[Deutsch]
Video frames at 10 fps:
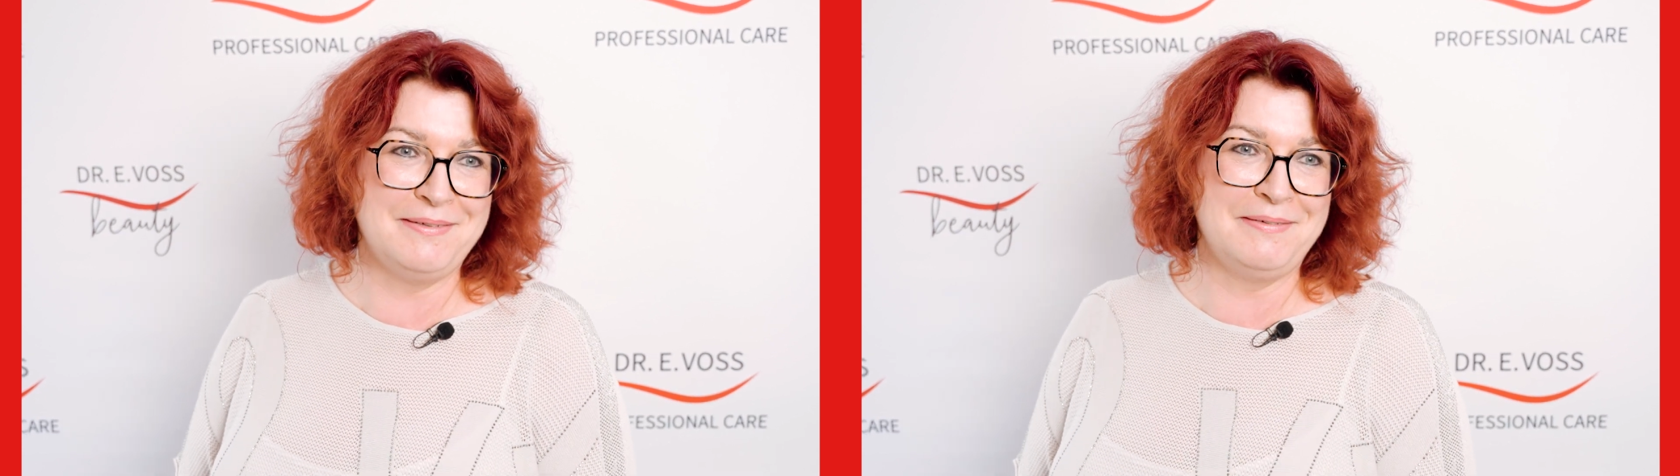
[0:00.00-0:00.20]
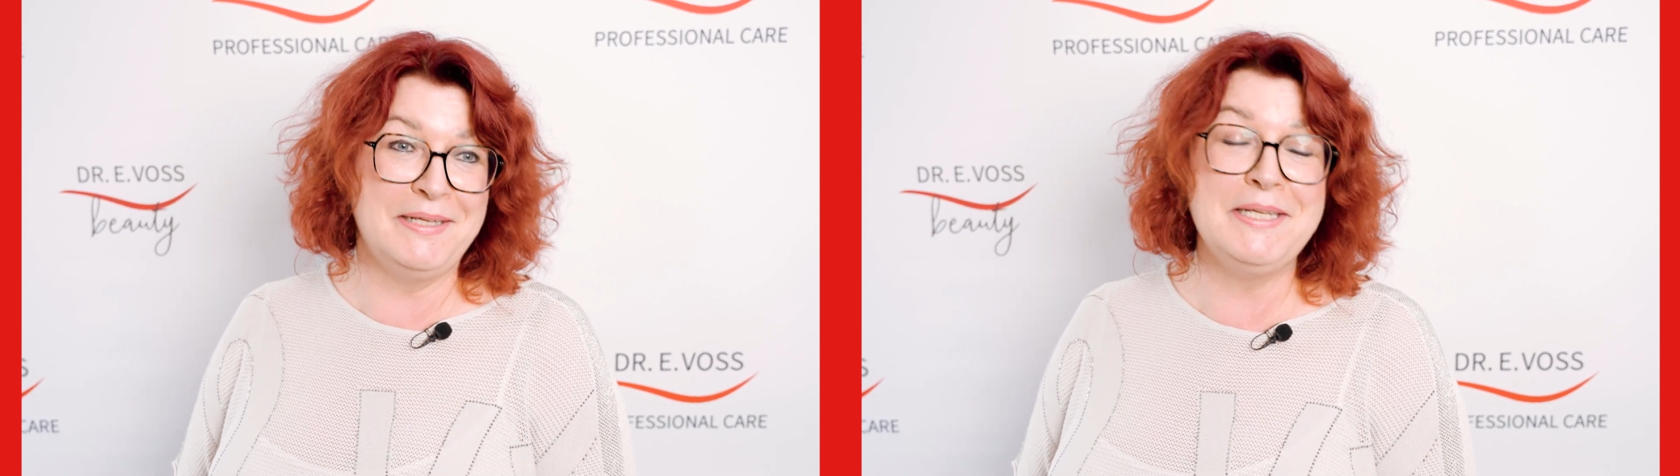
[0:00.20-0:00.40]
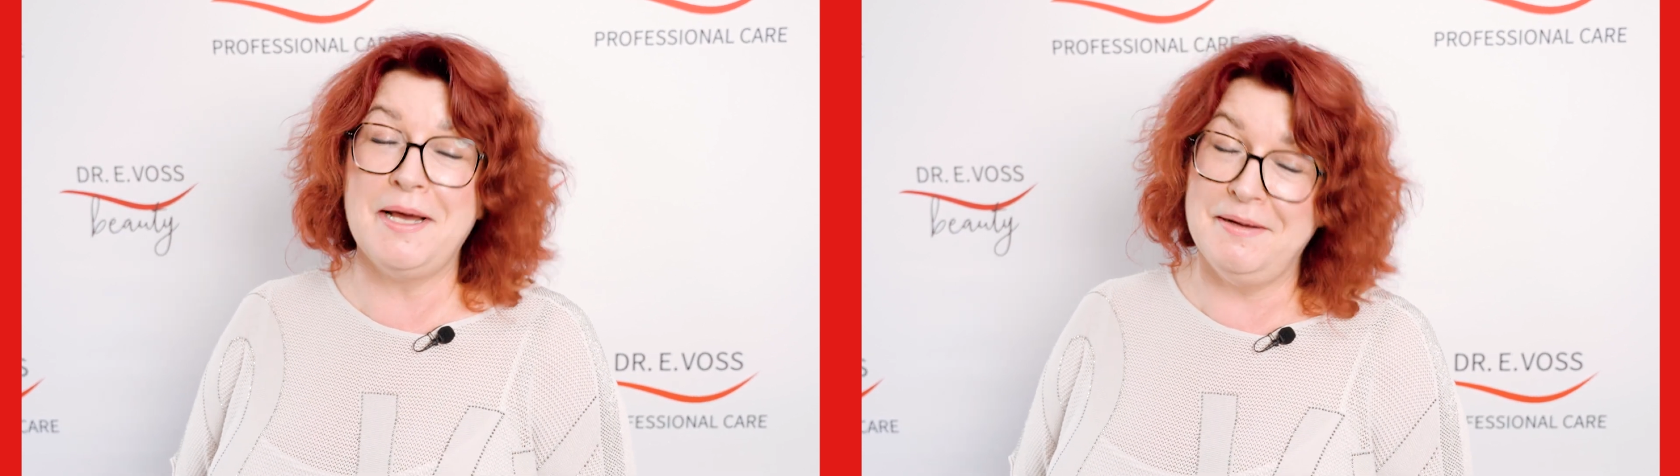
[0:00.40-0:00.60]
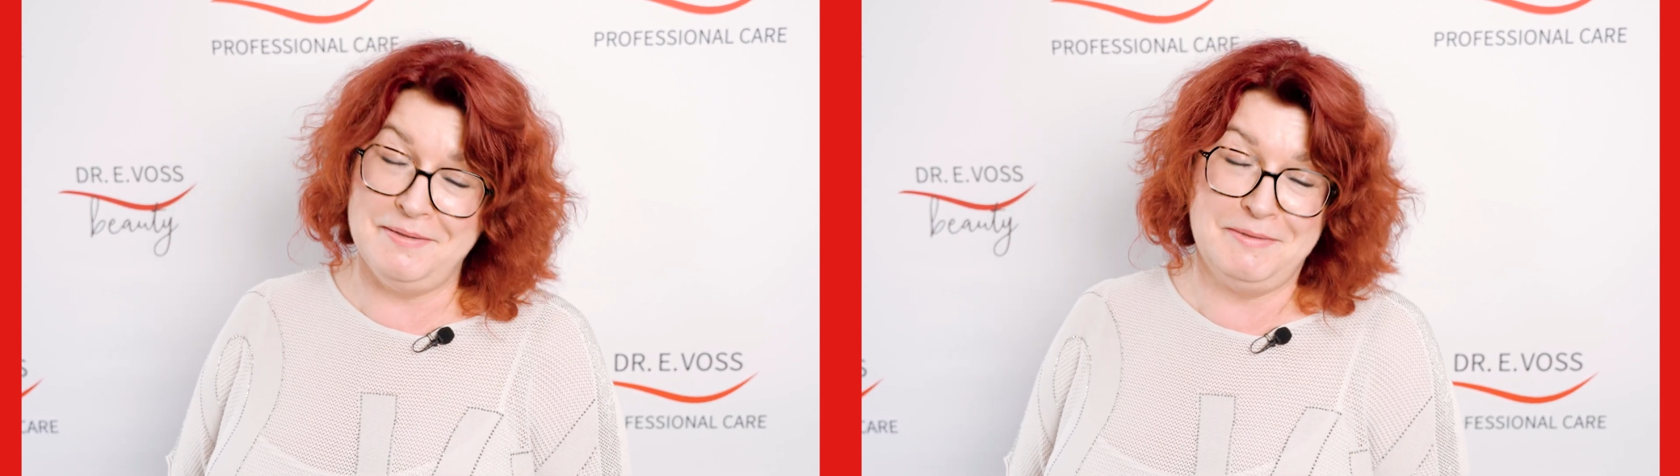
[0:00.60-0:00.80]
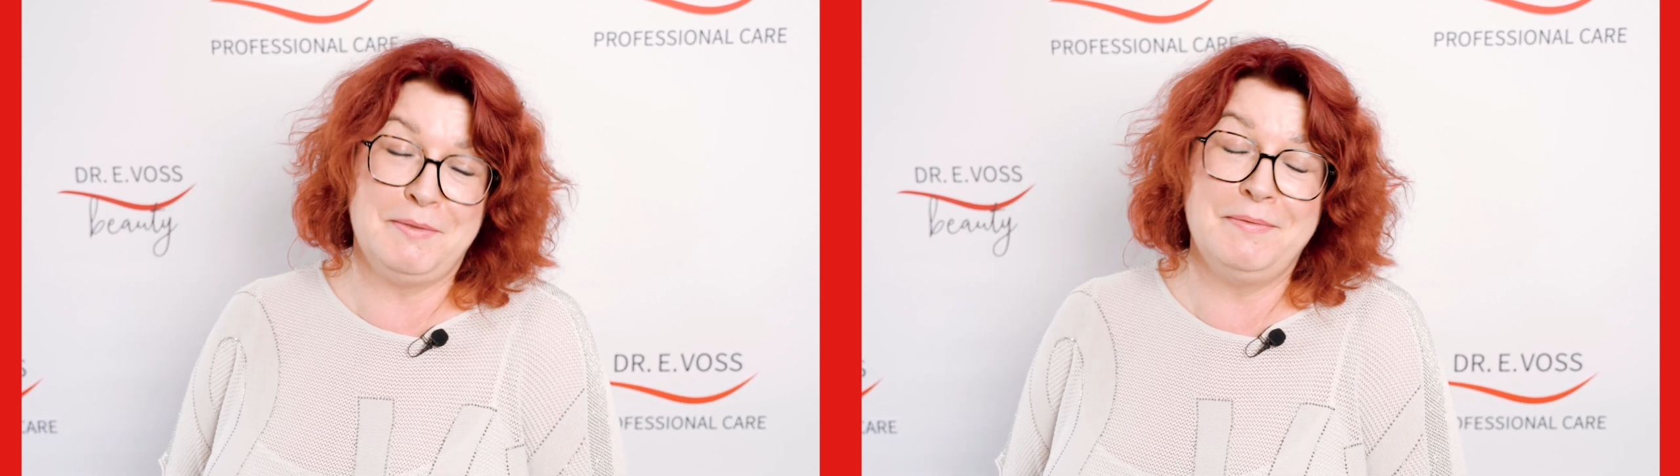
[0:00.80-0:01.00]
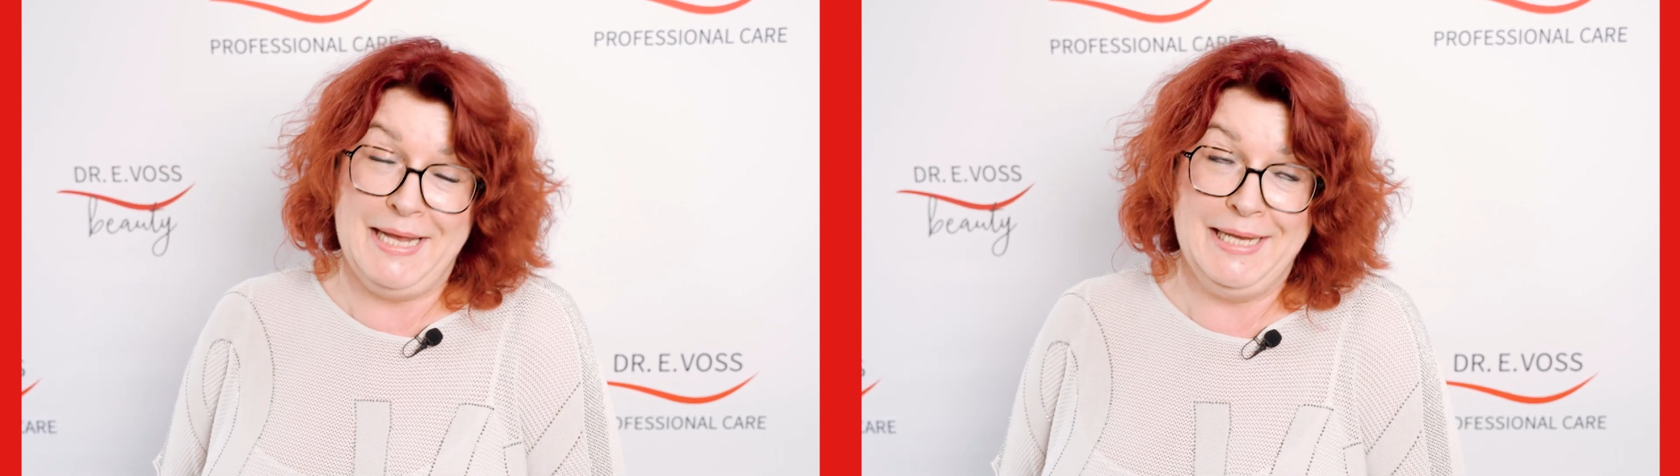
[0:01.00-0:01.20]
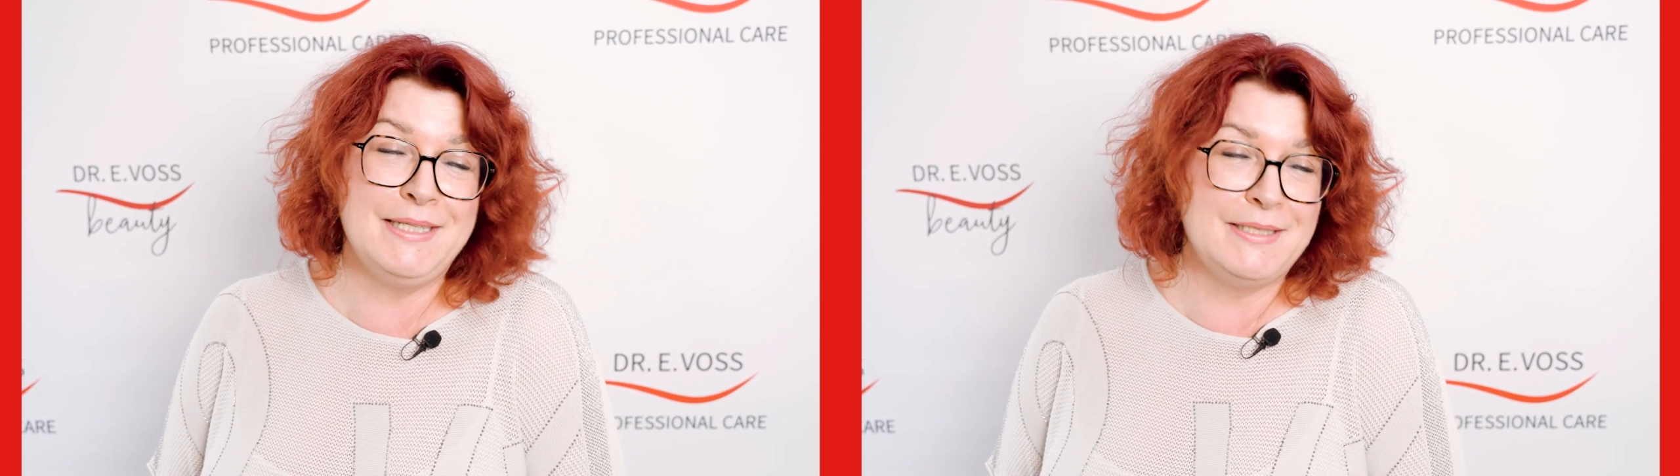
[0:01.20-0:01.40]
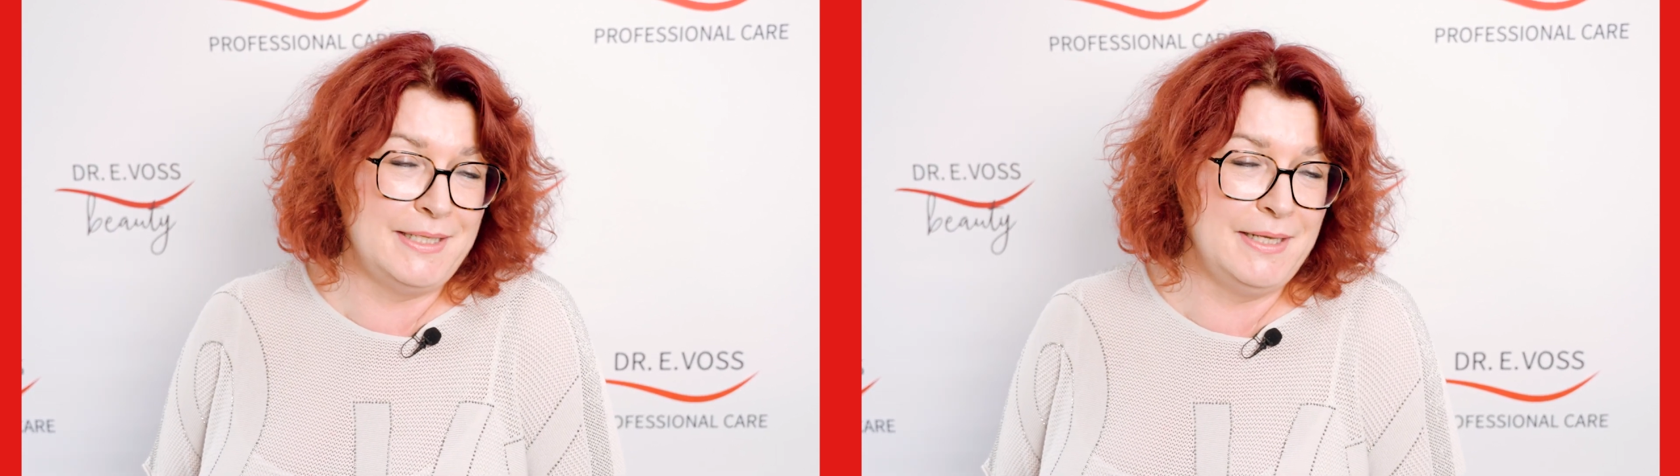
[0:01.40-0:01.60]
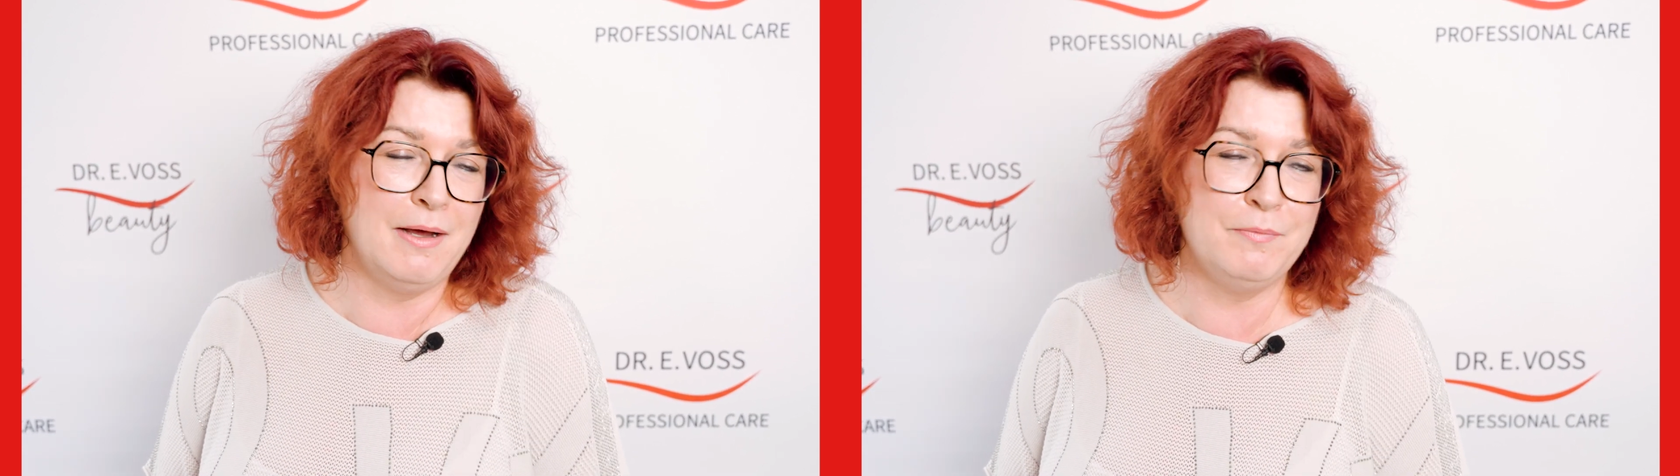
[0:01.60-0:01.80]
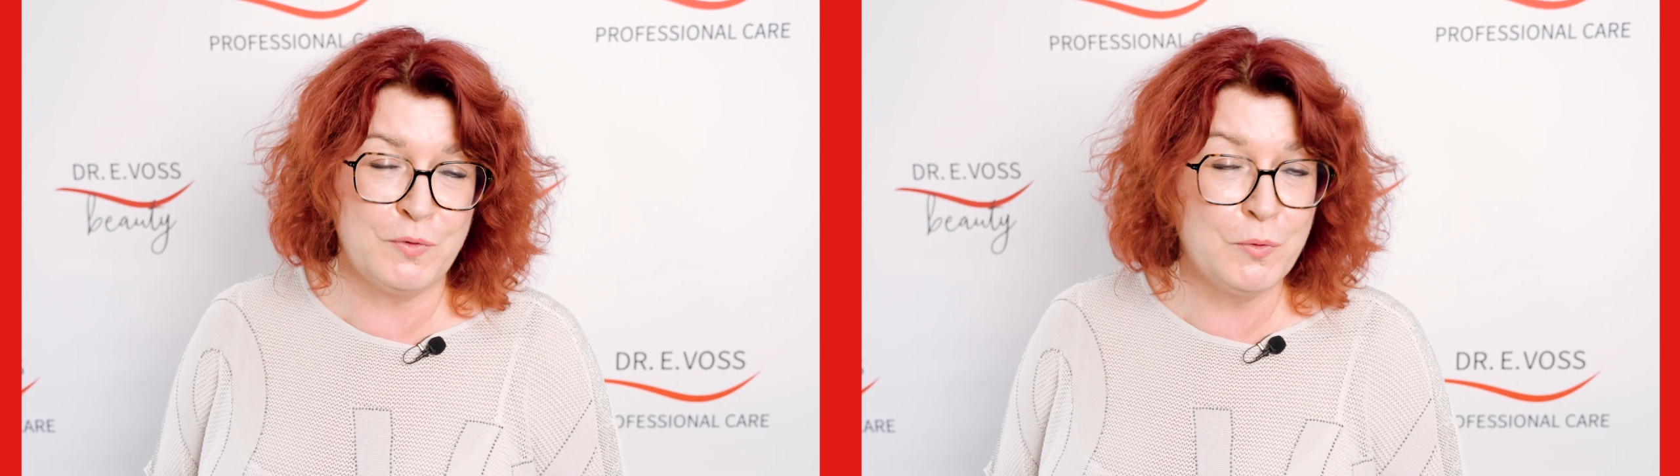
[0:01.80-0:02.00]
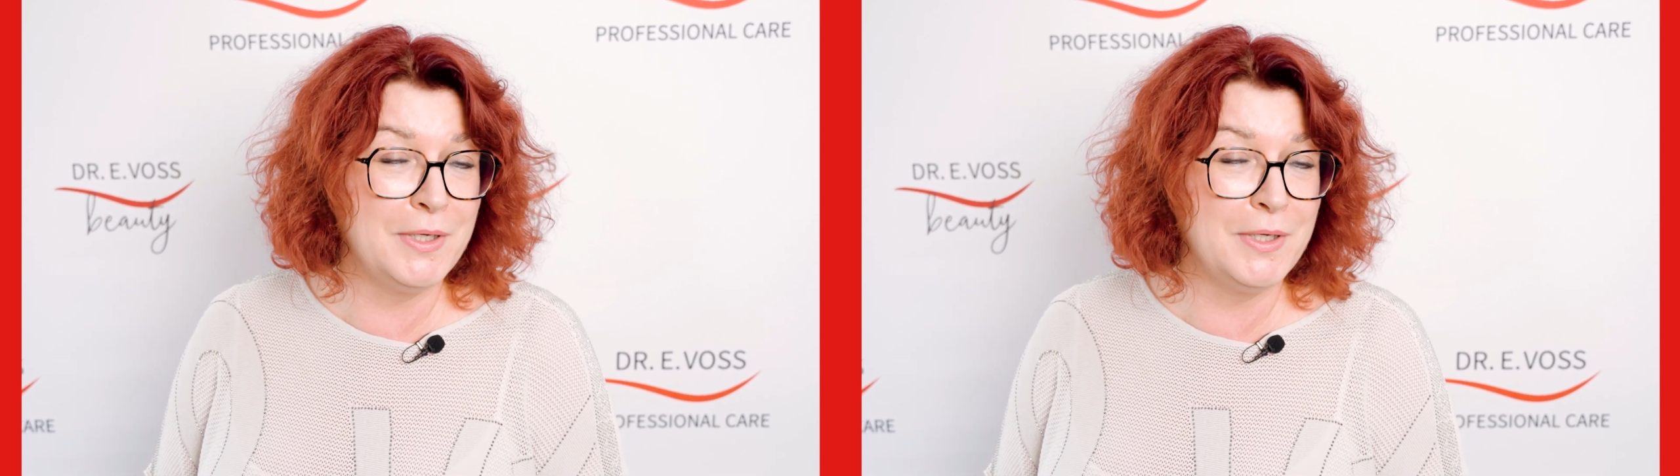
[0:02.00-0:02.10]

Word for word: Äh, inner, also eigentlich innerhalb von